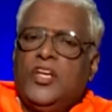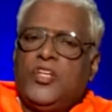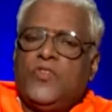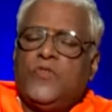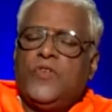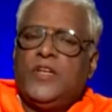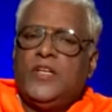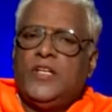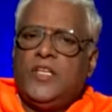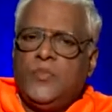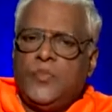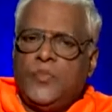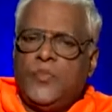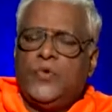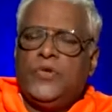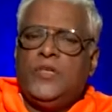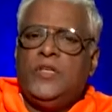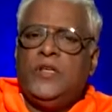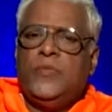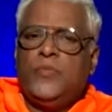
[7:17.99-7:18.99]
ఇటువంటి
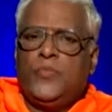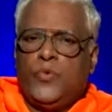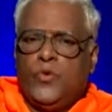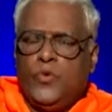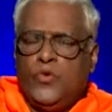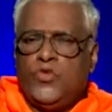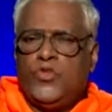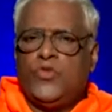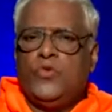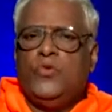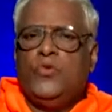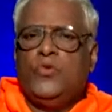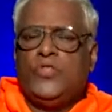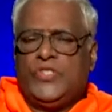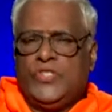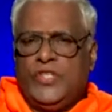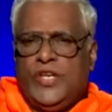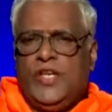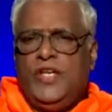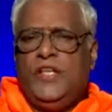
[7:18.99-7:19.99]
పుణ్య పురుషులు
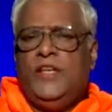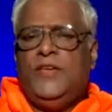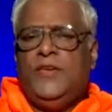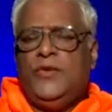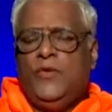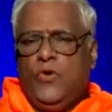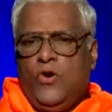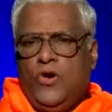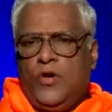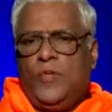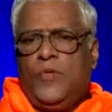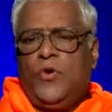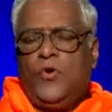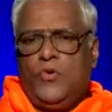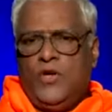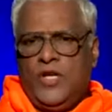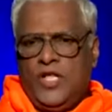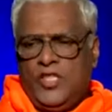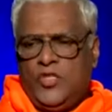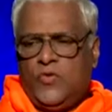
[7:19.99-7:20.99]
స్త్రీలు ఈ
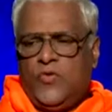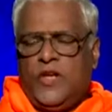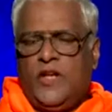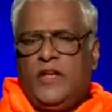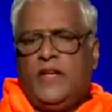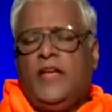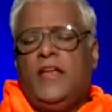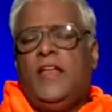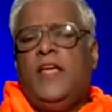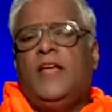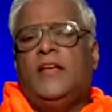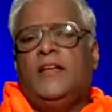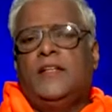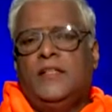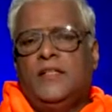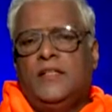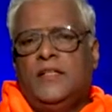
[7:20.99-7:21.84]
లోకంలో ఉన్నంత వలననే